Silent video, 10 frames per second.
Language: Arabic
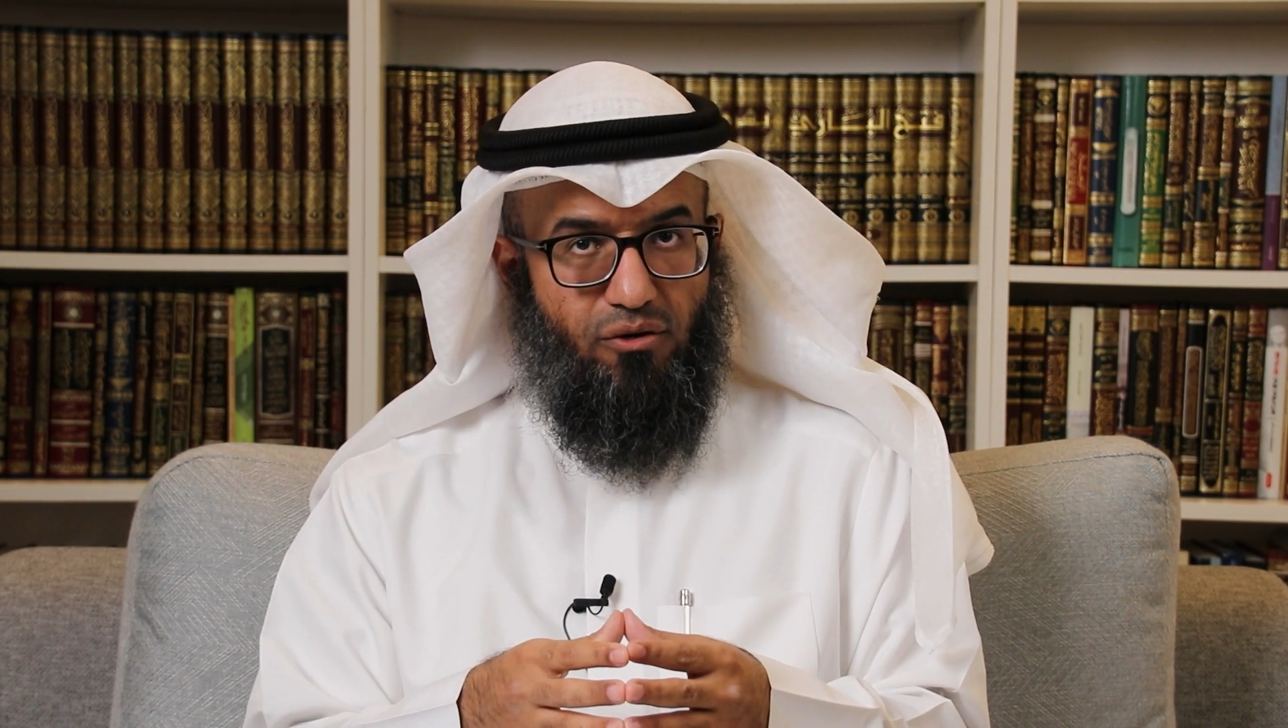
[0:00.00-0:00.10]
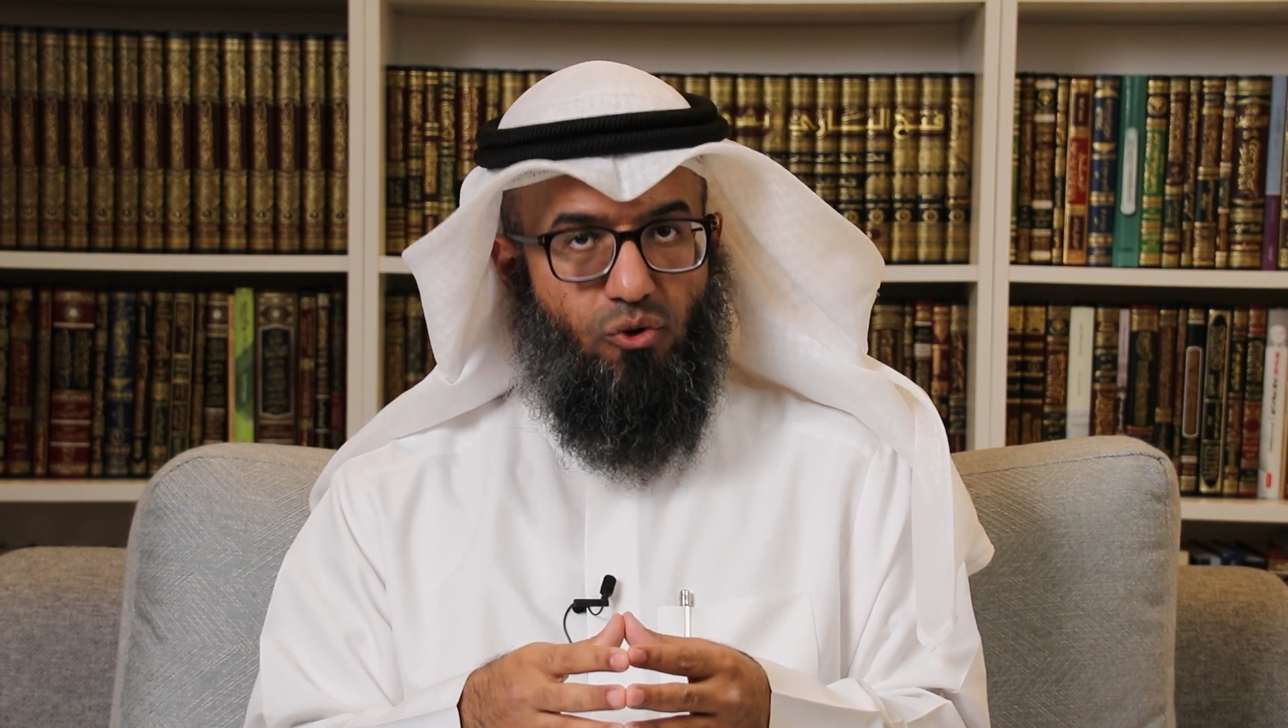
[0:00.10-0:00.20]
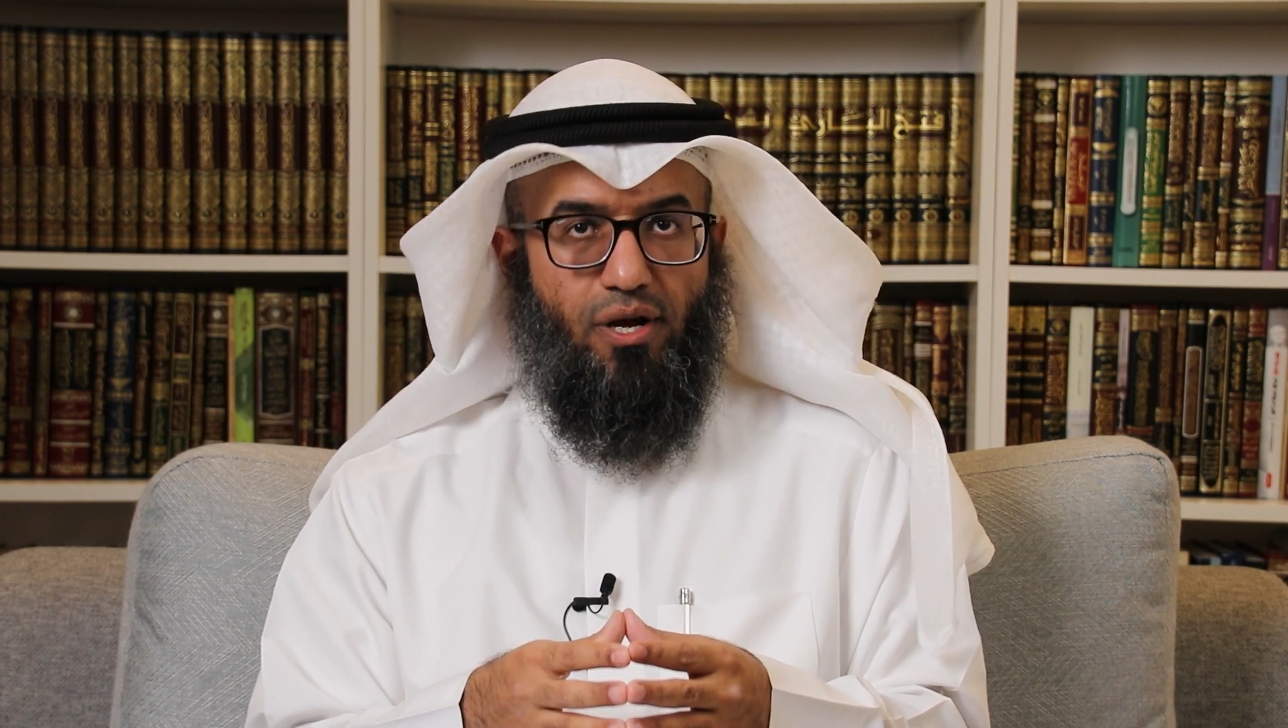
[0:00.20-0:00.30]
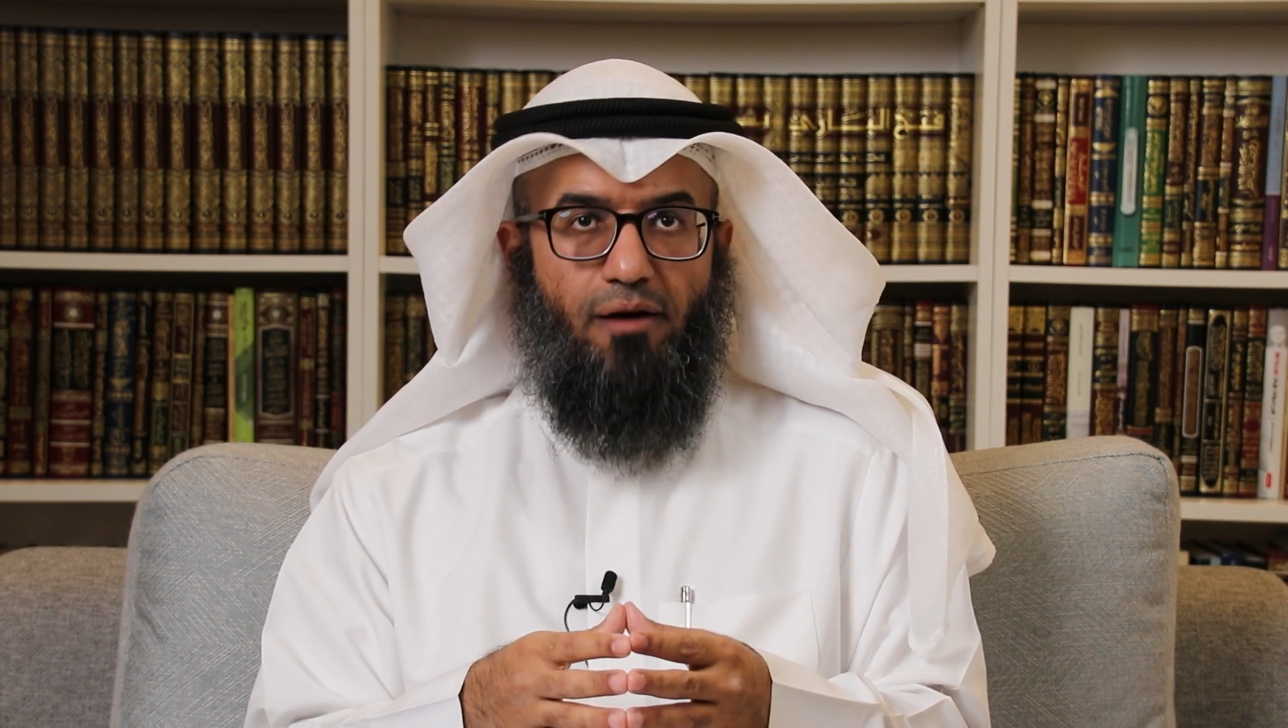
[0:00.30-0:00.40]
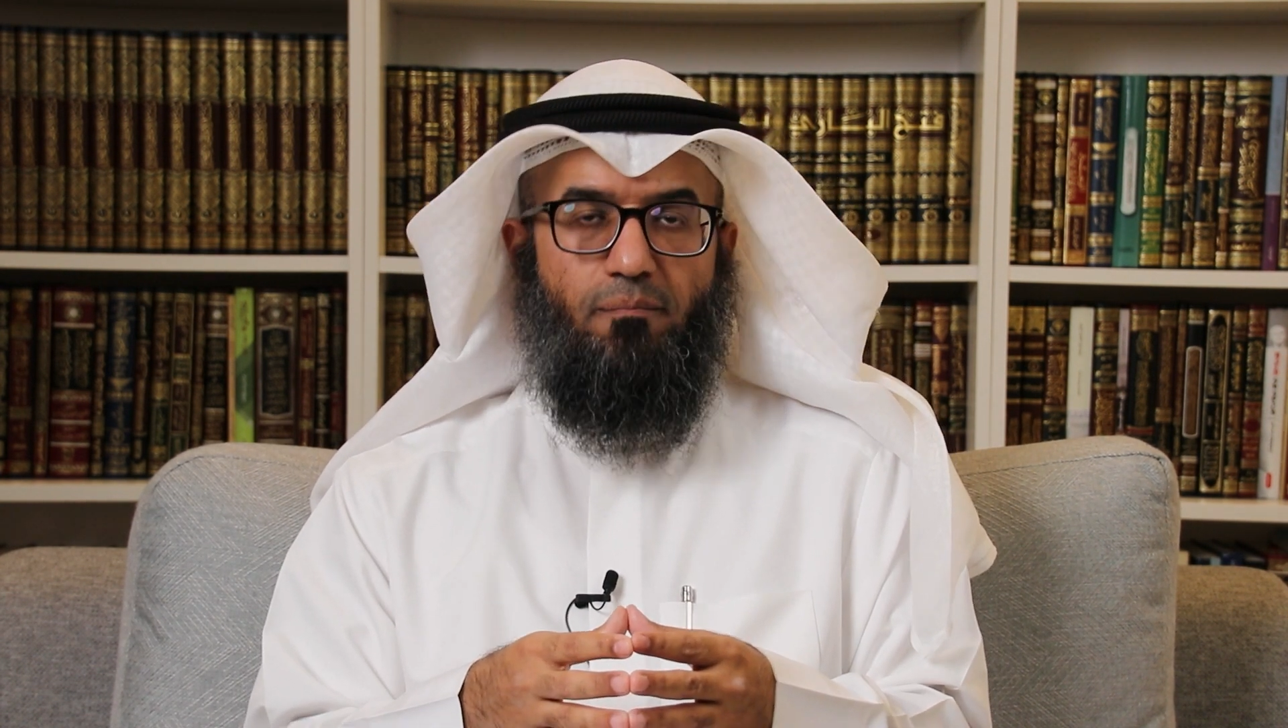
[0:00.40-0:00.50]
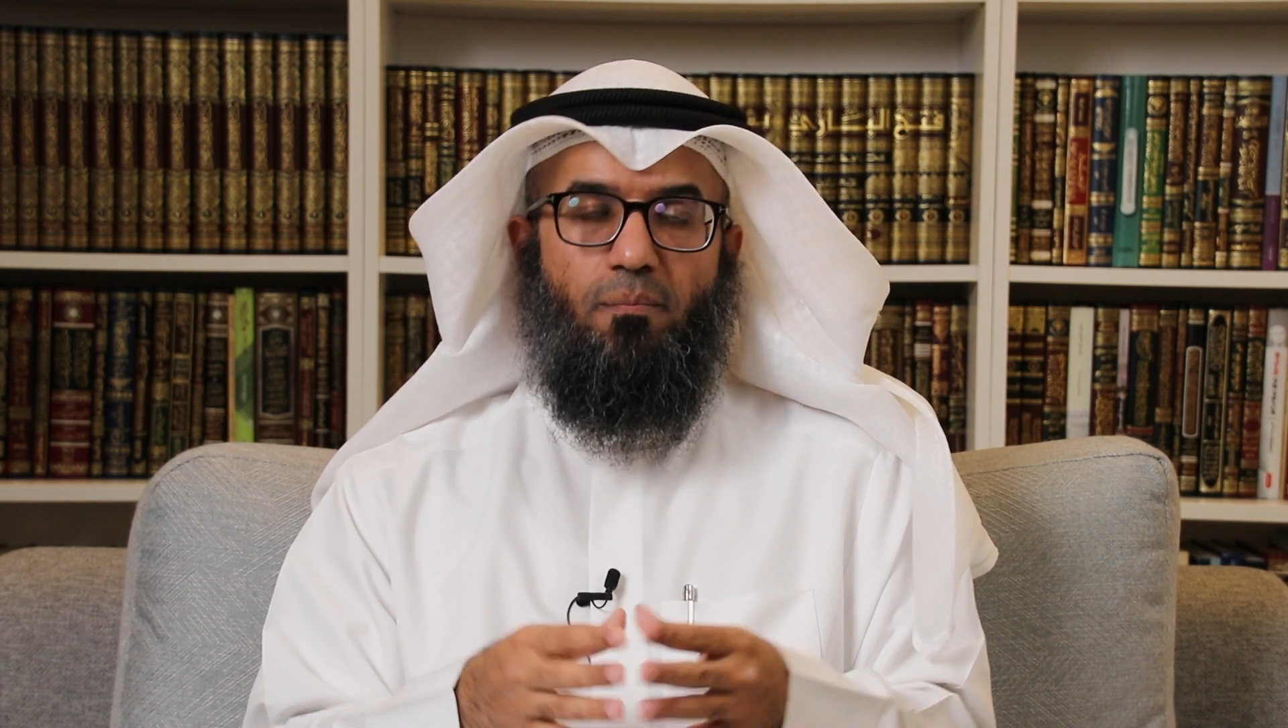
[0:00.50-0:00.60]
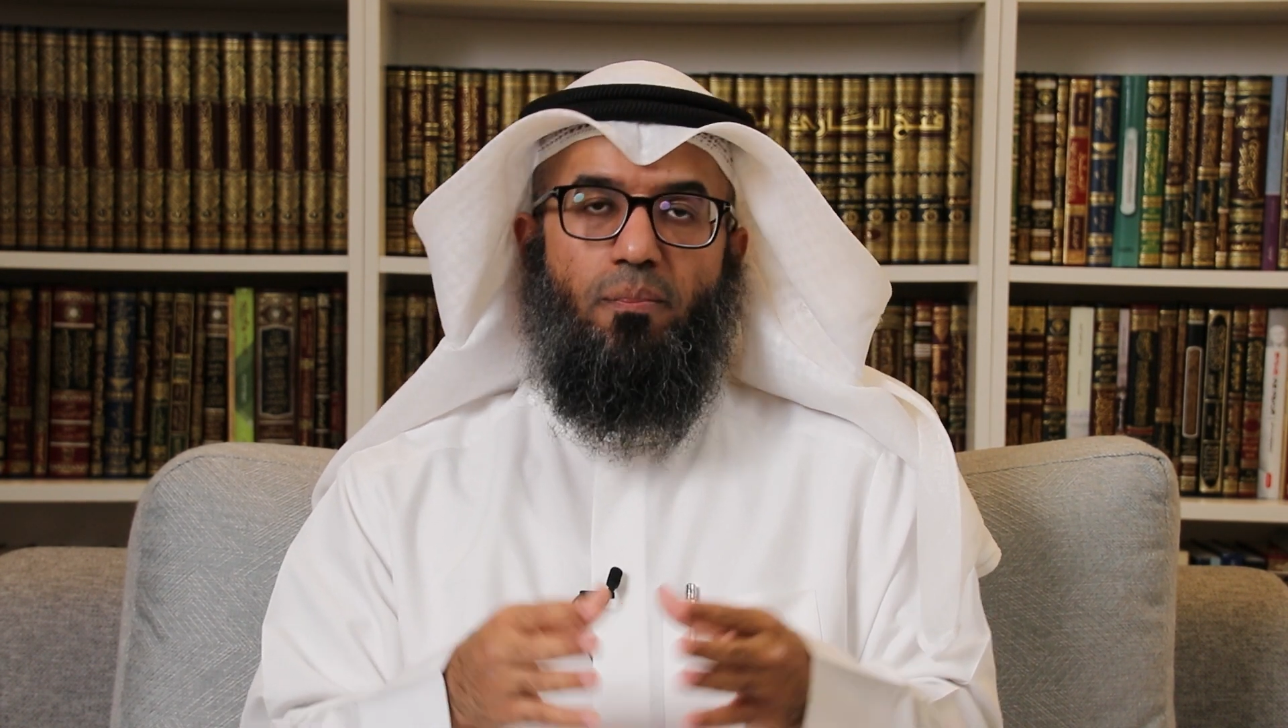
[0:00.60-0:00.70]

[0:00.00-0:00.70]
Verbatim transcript: الاخرى.